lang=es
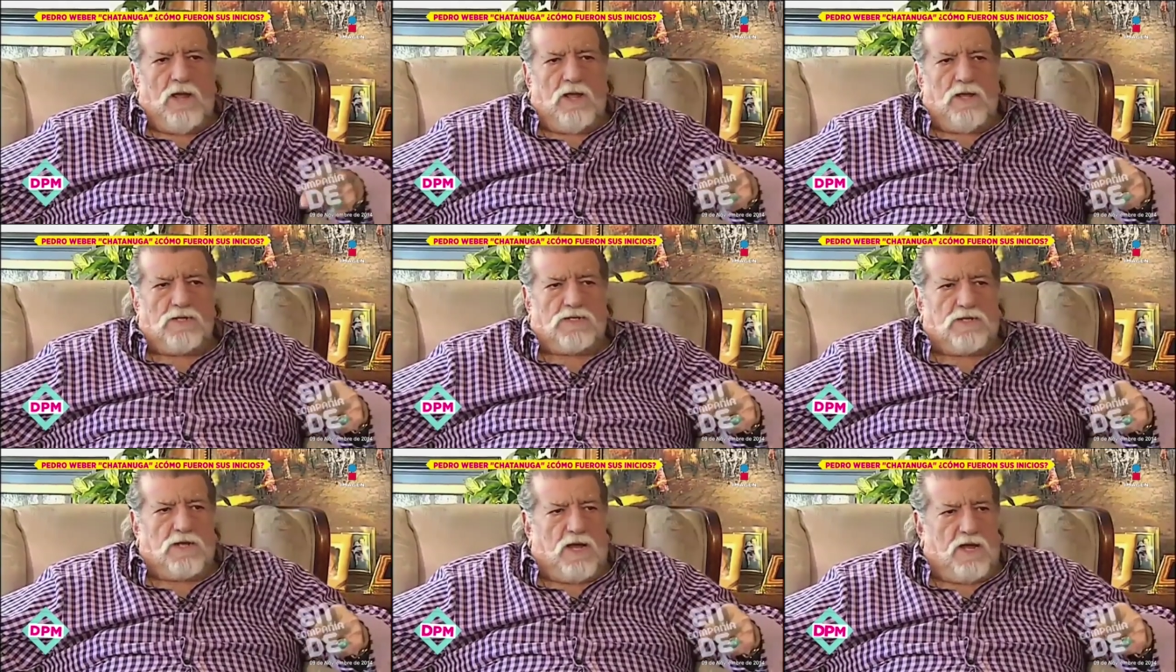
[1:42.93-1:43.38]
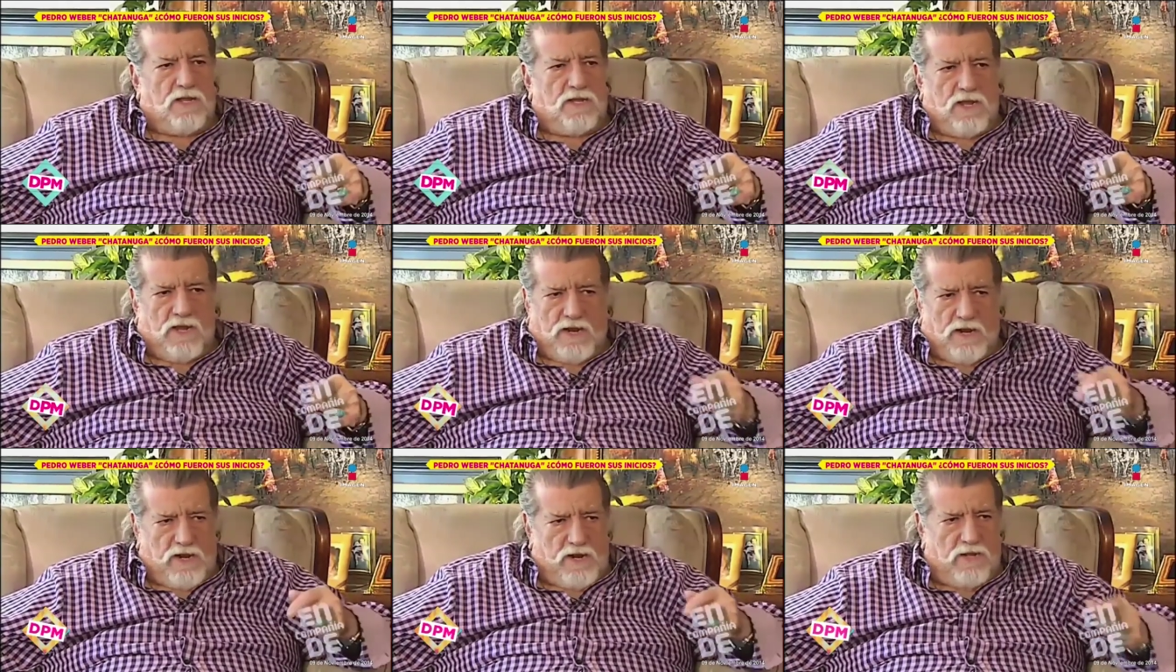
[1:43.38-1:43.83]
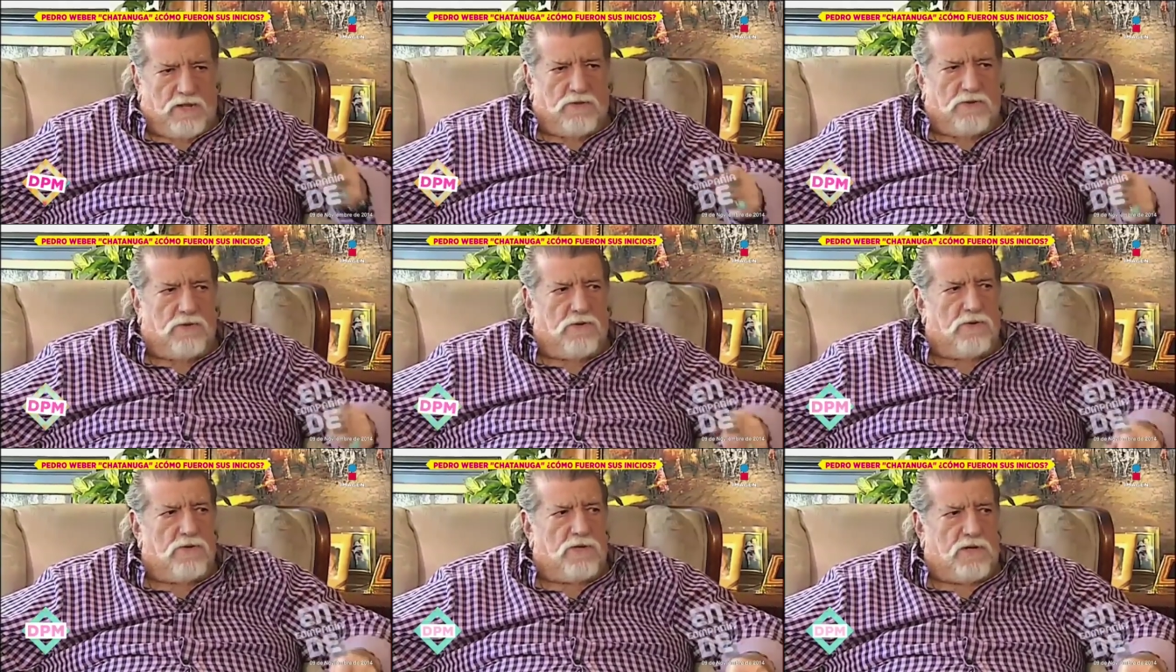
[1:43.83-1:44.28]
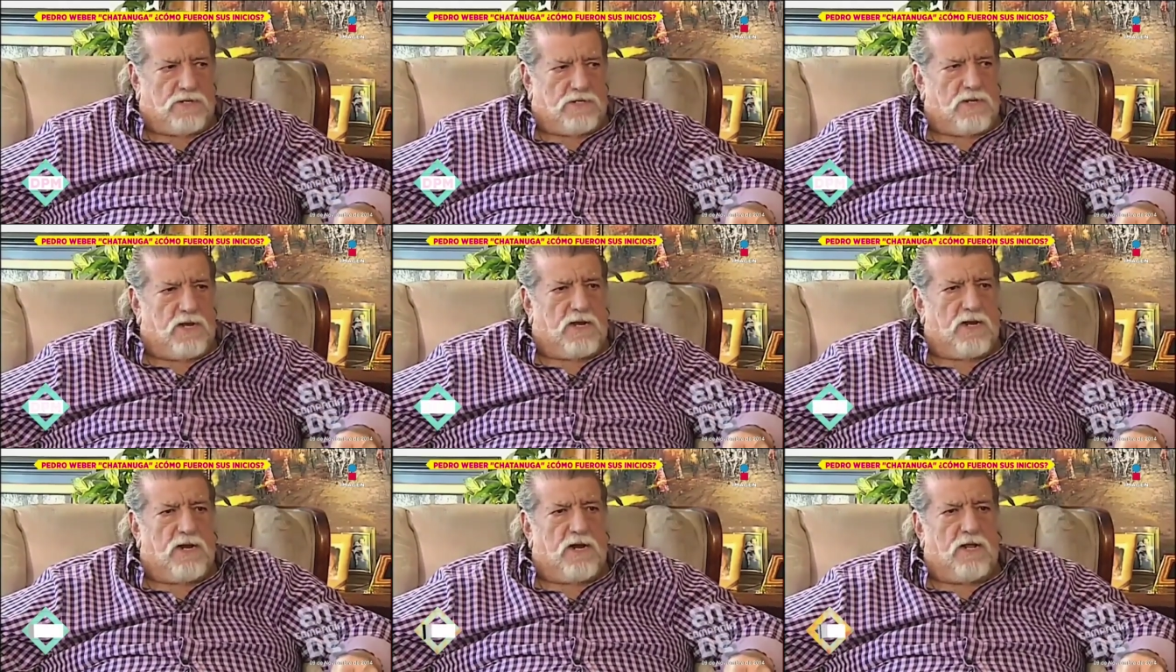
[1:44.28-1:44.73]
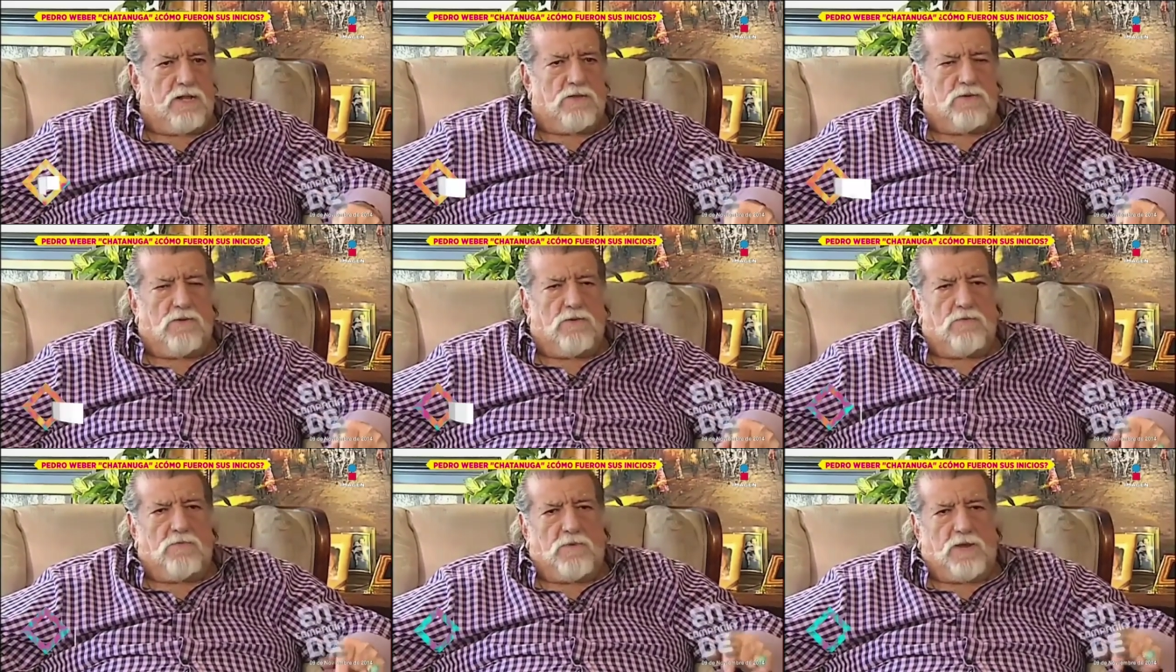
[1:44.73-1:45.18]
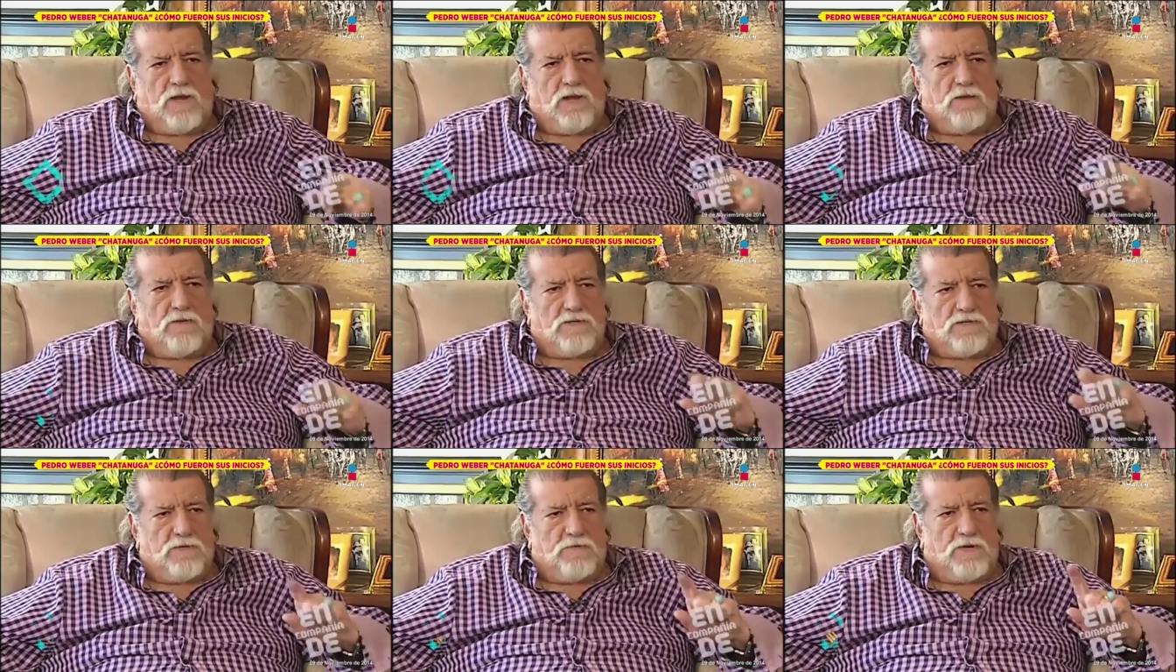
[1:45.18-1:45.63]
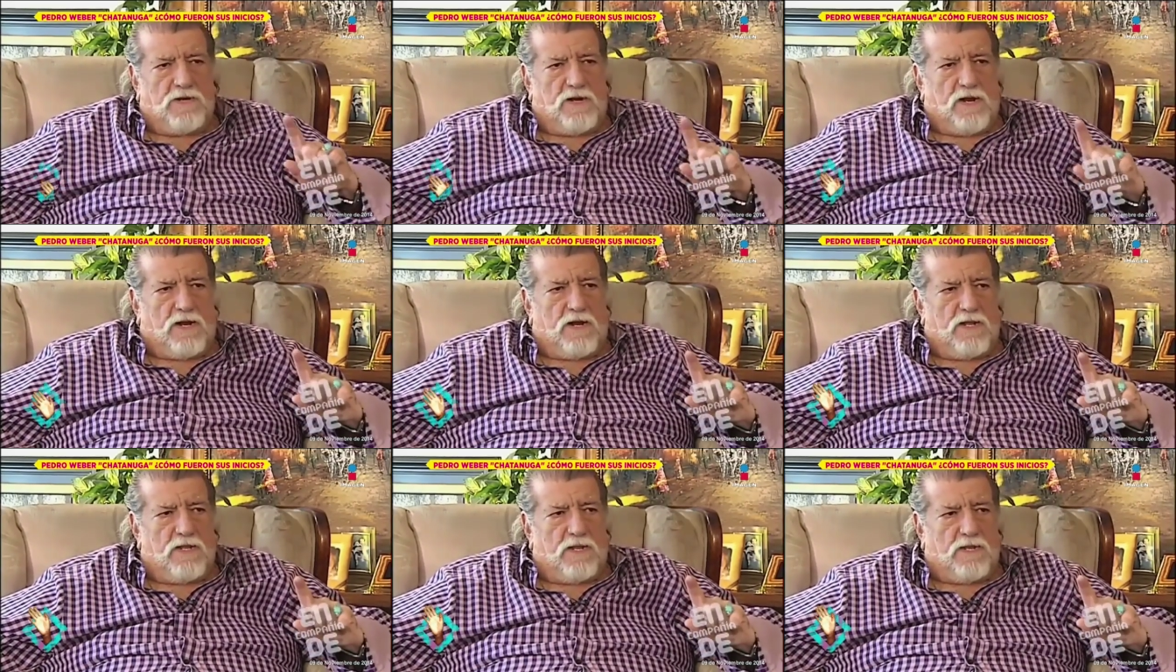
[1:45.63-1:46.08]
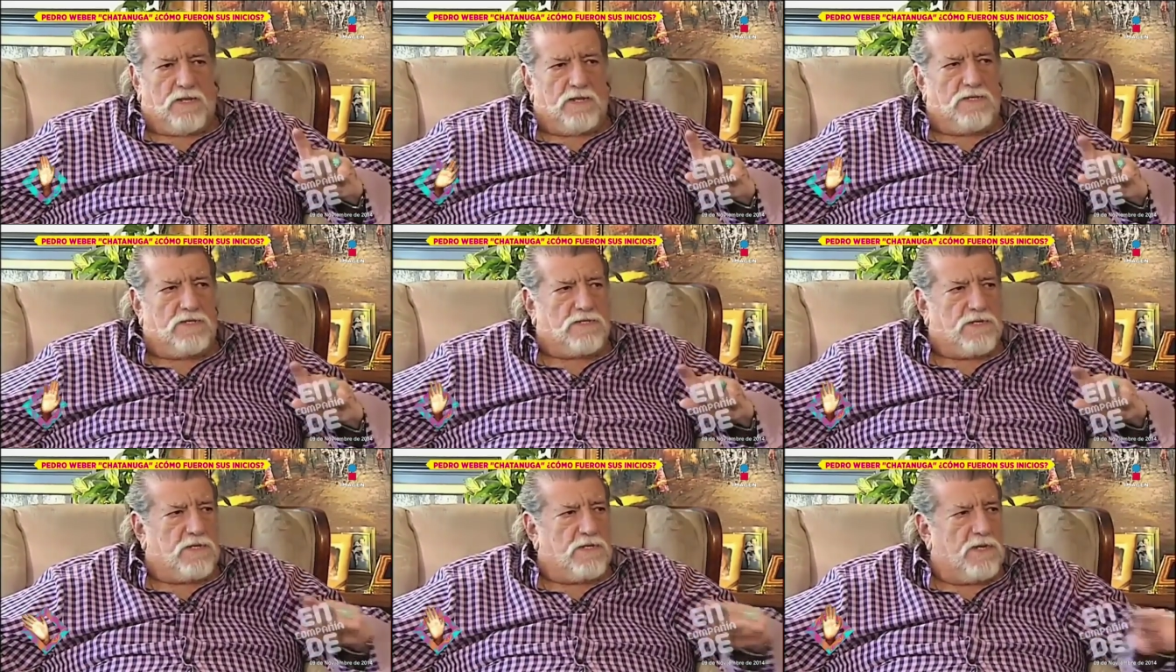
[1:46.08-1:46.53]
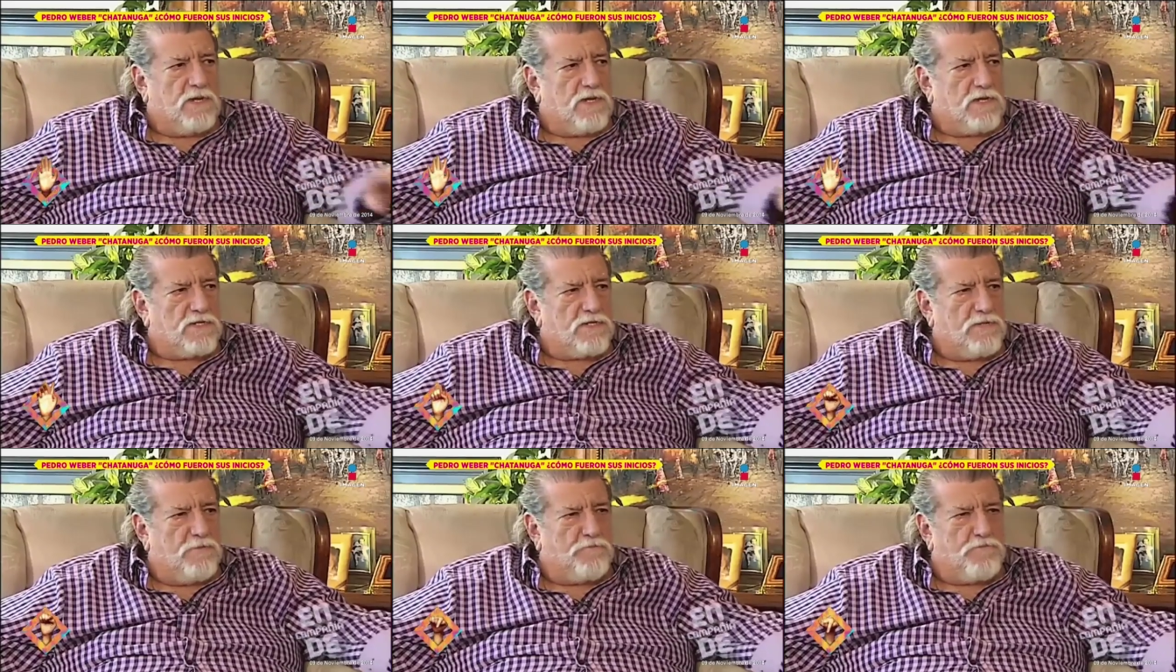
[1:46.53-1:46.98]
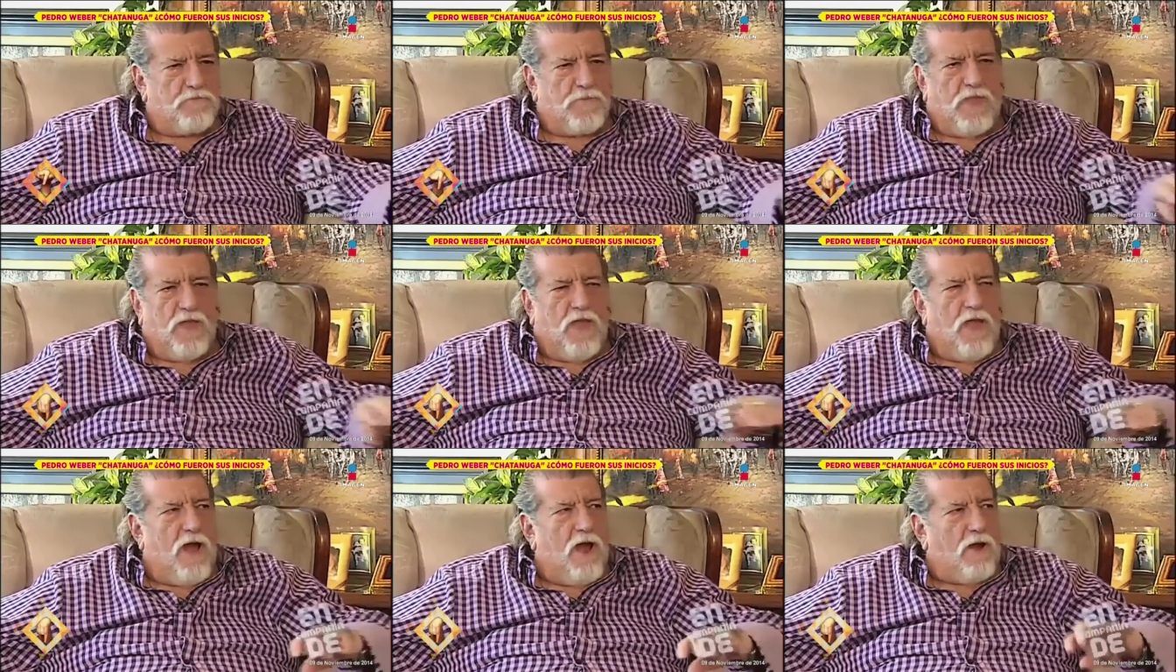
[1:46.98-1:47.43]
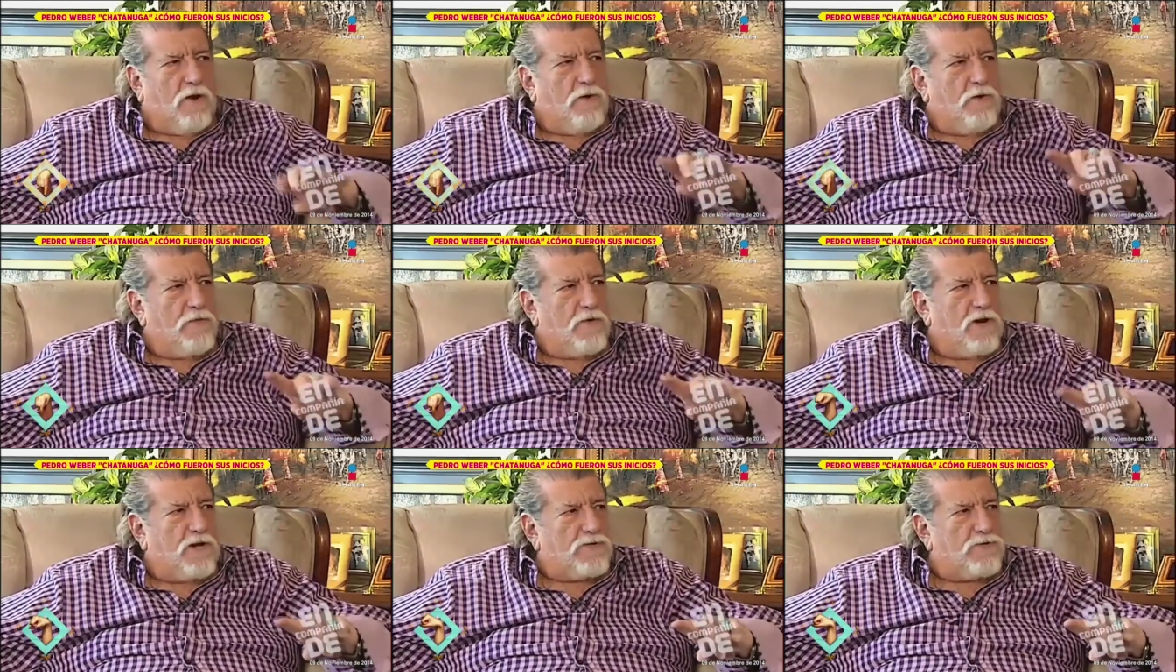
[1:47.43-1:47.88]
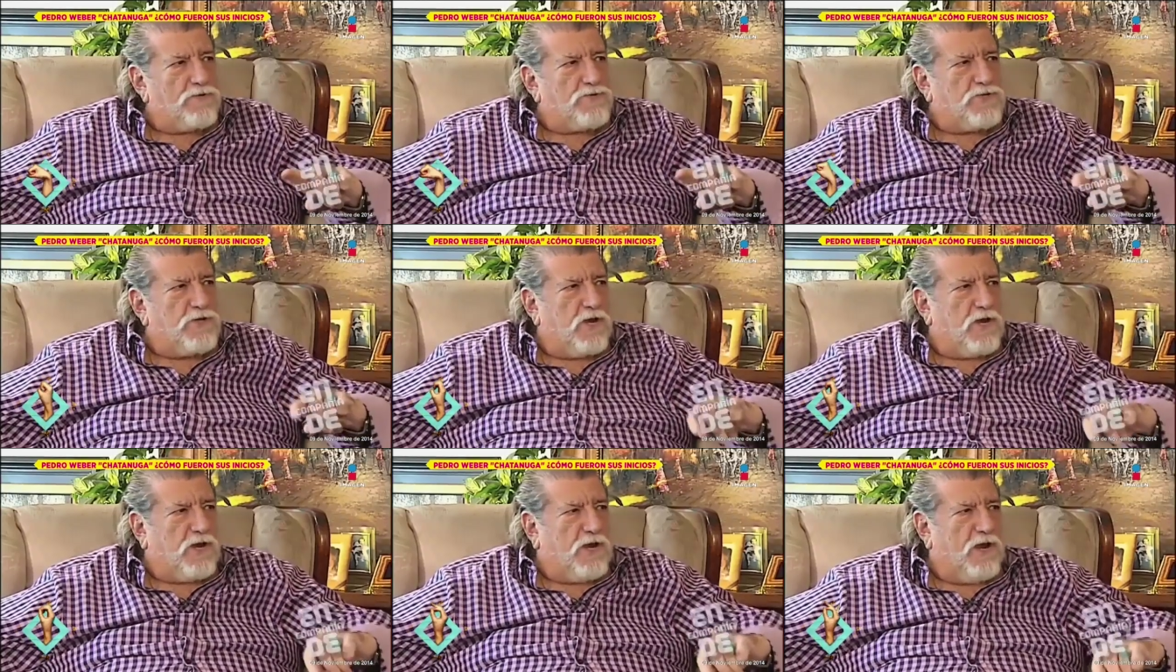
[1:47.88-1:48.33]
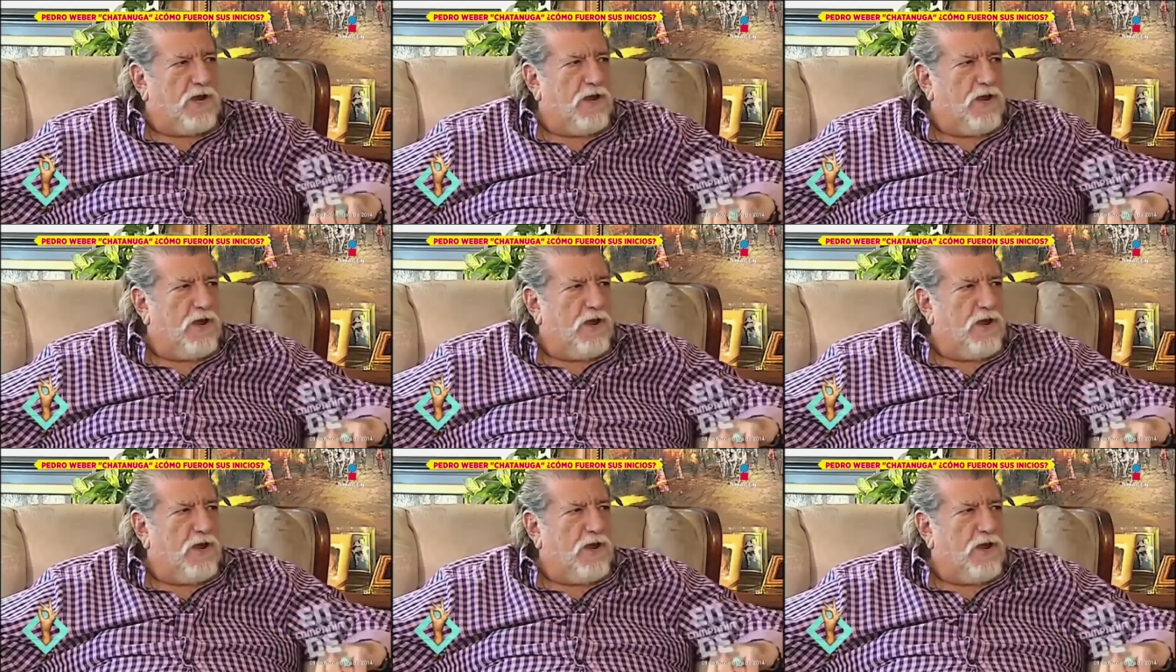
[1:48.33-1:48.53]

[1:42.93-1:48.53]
está ya ganando, ya está ganando, que se venga cada 15 días a cobrar su cheque.